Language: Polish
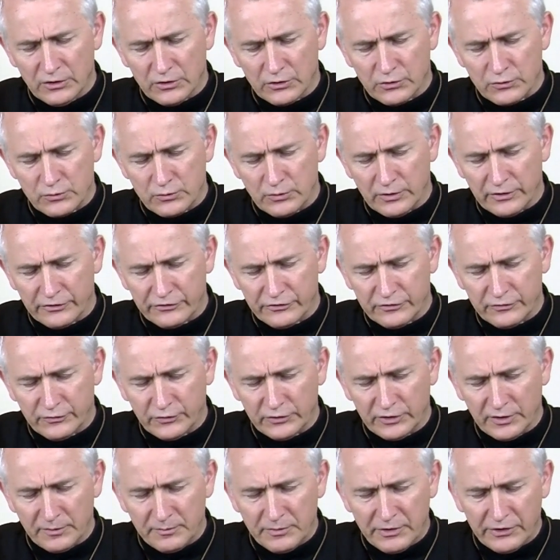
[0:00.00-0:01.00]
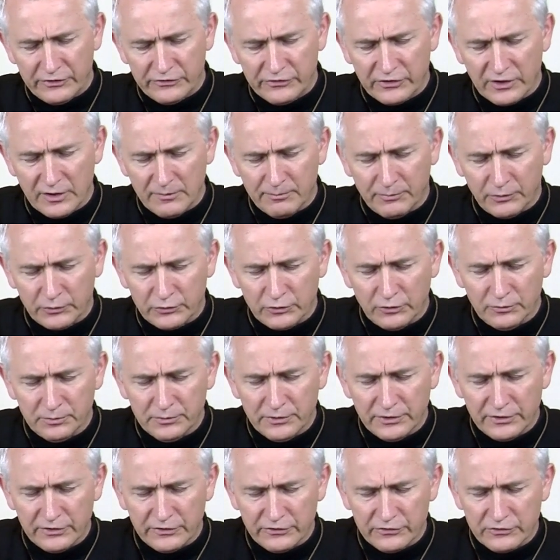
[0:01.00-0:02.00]
Królestwo niebieskie
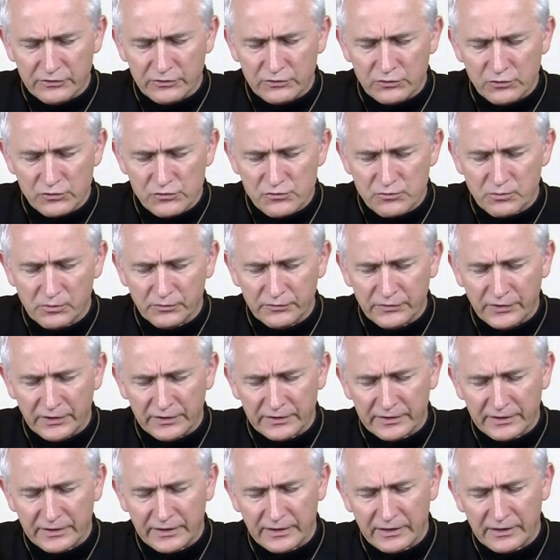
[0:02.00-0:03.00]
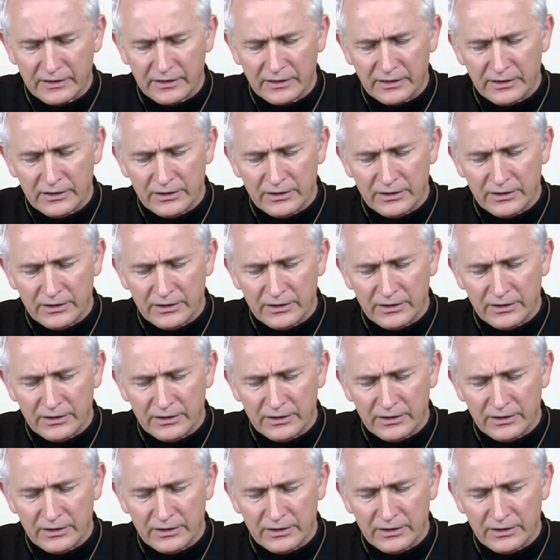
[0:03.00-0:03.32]
podobne jest do człowieka,